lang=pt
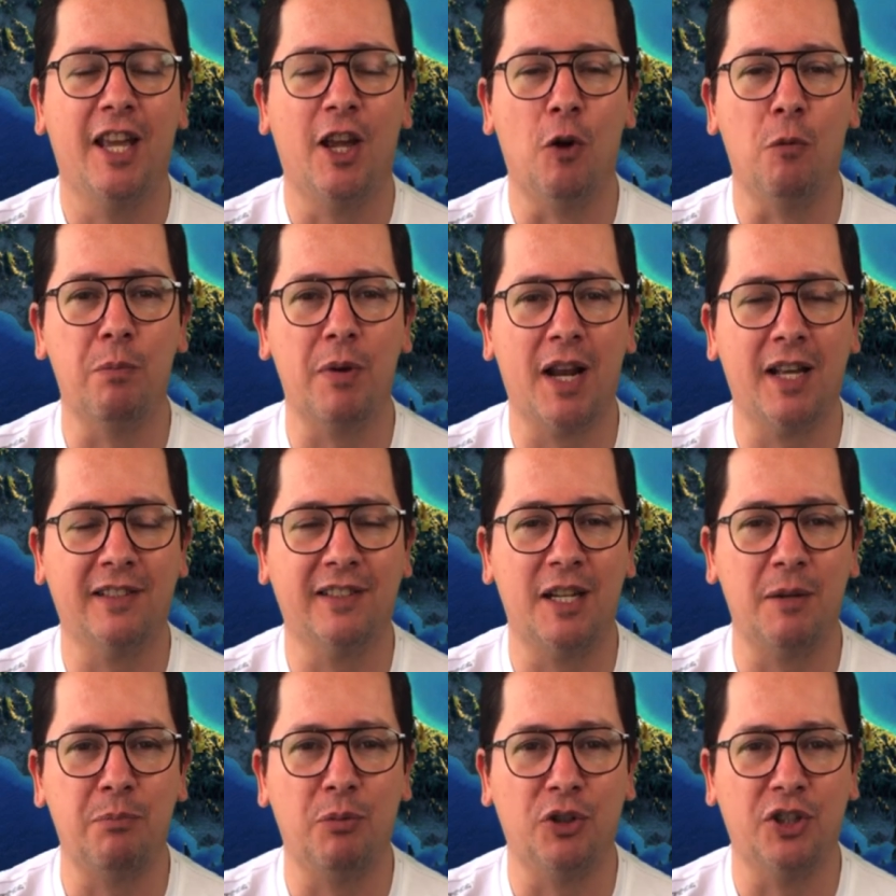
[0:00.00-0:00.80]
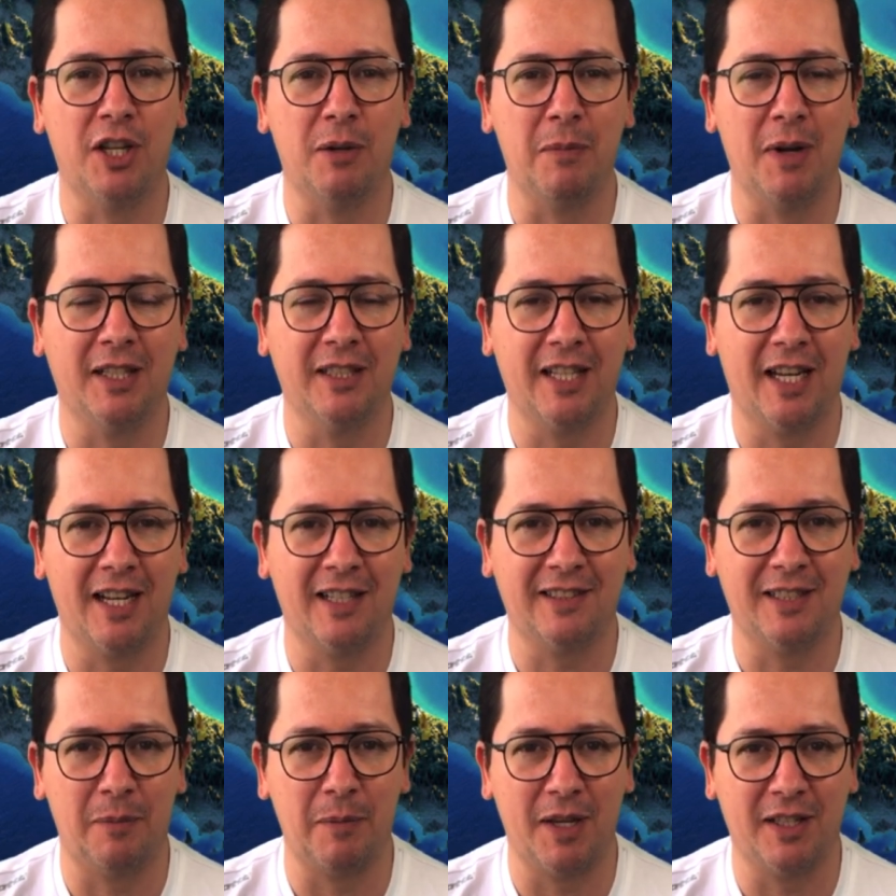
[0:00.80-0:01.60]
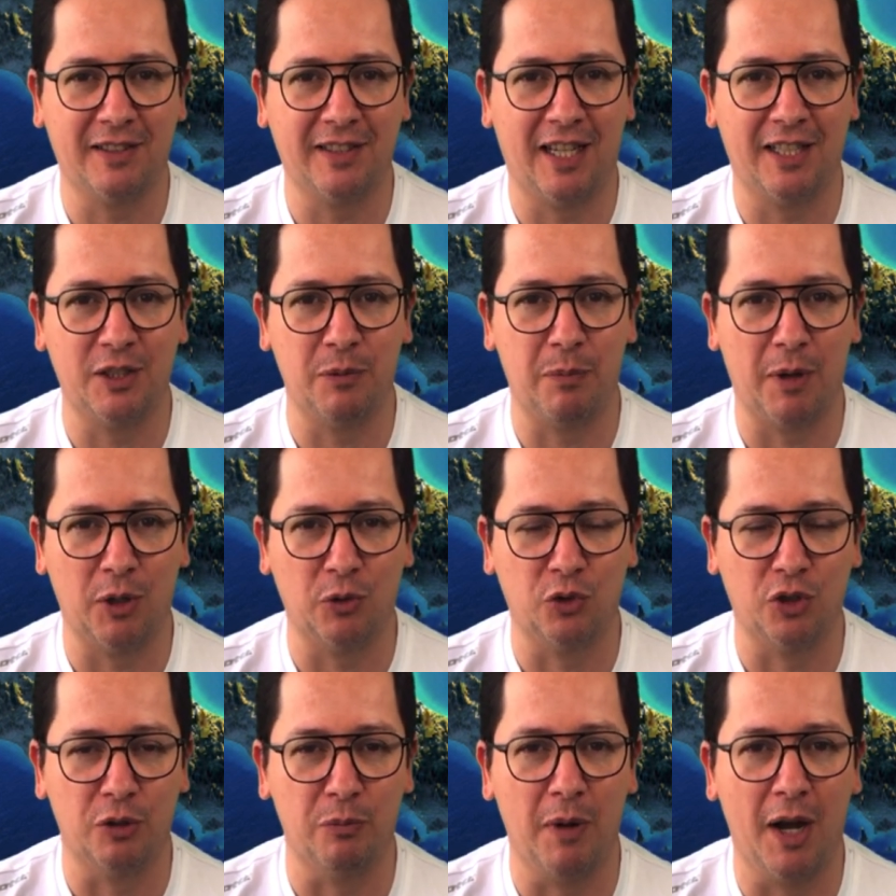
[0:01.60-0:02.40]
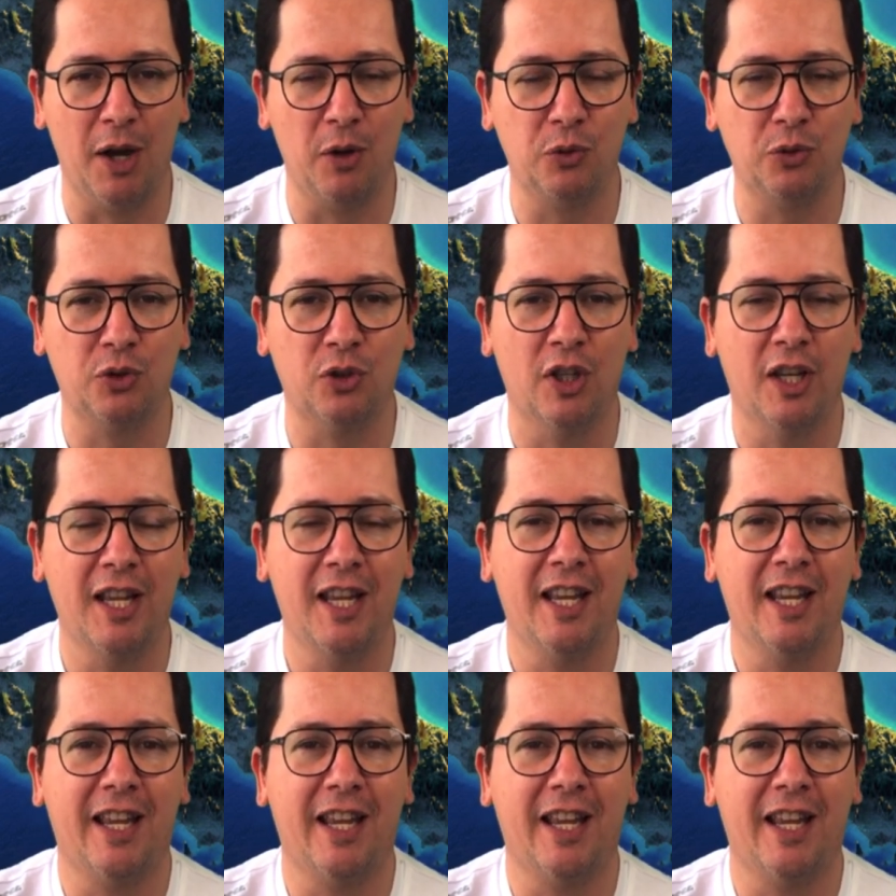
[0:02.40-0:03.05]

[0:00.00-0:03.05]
É um prazer poder mandar essa mensagem para os irmãos.